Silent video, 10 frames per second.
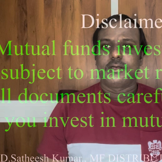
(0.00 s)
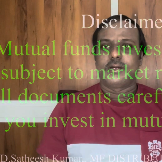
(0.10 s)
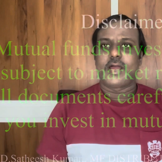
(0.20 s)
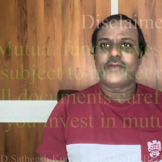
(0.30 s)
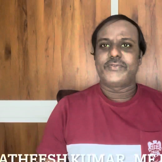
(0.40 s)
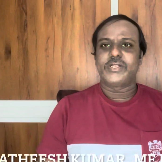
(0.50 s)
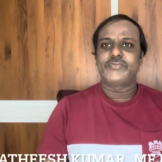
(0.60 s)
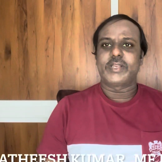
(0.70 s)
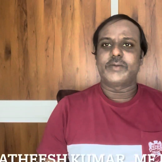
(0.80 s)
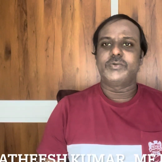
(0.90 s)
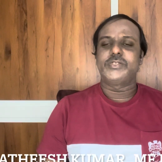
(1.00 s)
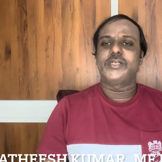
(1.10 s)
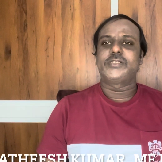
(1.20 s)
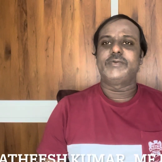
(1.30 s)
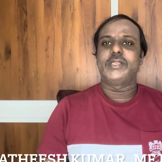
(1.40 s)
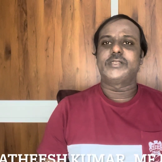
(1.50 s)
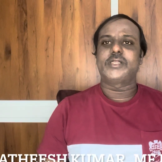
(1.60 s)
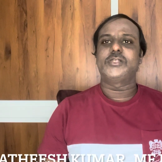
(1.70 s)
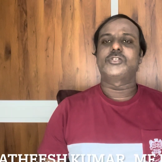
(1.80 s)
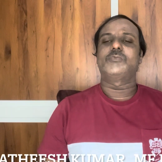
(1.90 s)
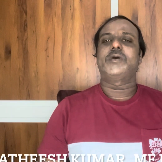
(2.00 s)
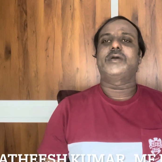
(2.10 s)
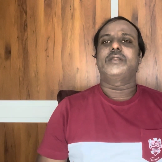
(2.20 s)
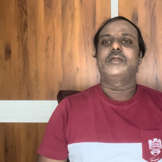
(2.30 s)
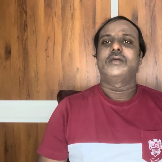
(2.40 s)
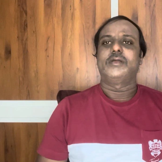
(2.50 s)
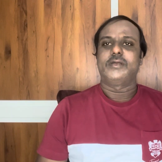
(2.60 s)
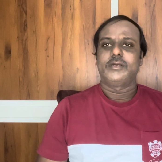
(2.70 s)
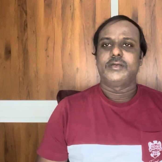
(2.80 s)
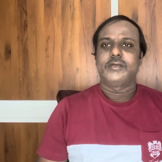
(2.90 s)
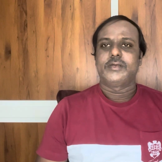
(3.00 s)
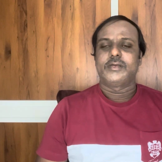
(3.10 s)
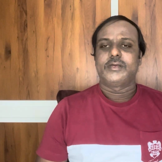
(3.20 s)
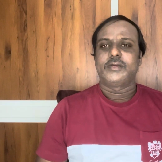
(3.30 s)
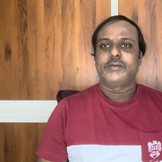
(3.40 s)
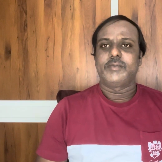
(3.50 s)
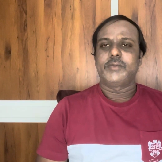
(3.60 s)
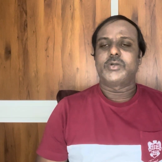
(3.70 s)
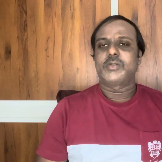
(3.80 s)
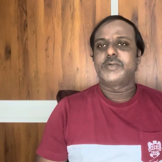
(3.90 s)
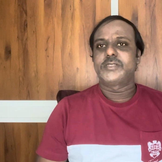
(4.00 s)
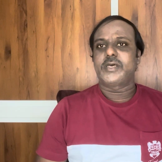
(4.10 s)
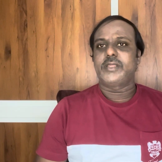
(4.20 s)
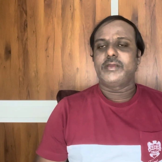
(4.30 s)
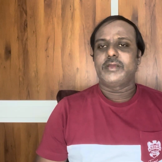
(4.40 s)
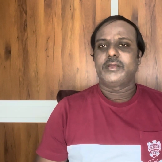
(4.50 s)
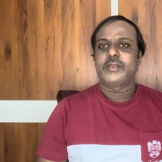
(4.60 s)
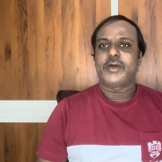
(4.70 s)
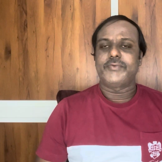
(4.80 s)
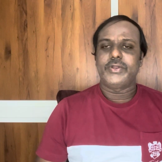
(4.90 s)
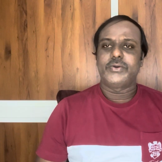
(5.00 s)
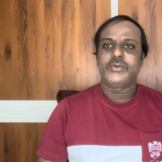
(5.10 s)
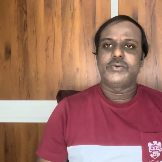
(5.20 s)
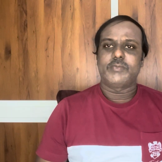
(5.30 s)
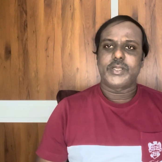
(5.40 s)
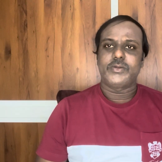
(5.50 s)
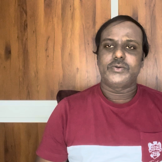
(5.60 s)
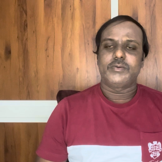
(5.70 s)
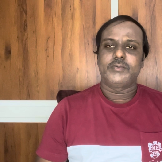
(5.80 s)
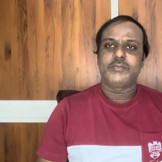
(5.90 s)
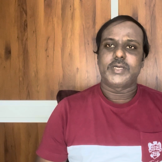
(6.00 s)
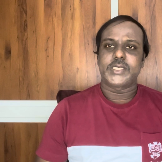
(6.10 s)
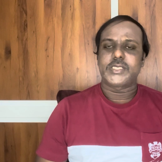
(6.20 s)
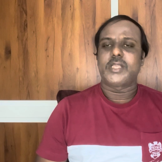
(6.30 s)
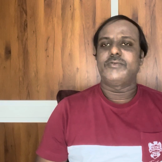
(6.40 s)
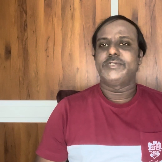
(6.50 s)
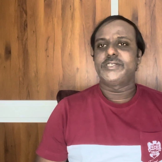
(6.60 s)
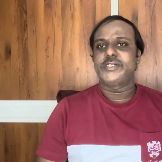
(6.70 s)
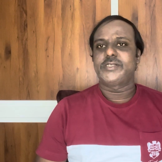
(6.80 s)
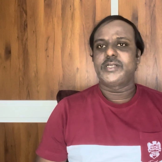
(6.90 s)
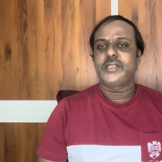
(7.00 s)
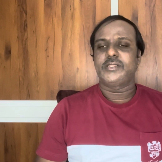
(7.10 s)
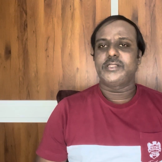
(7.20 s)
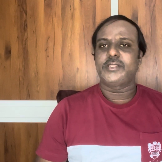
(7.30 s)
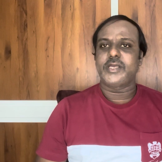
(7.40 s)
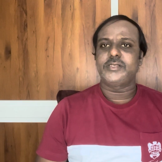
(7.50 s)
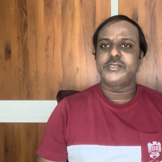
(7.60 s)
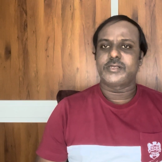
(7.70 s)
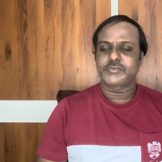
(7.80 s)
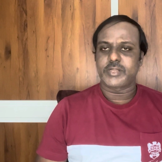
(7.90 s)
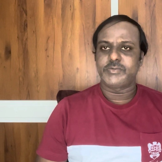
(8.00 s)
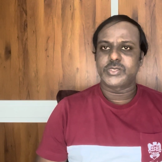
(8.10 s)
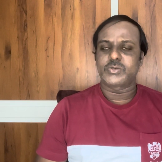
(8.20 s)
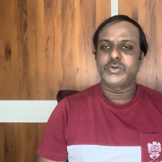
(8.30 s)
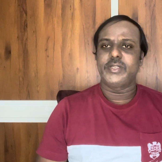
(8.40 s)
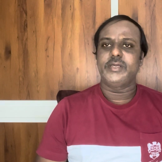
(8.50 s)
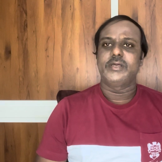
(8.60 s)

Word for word: హాయ్ ఫ్రెండ్స్ వెల్కమ్ టు జేఎస్టీవీ నేను సతీష్ కుమార్ మీరు మొట్టమొదటిసారి నా వీడియోను మరియు మన ఛానల్ విజిట్ చేసినట్లయితే దయచేసి సబ్స్క్రైబ్ చేసుకోండి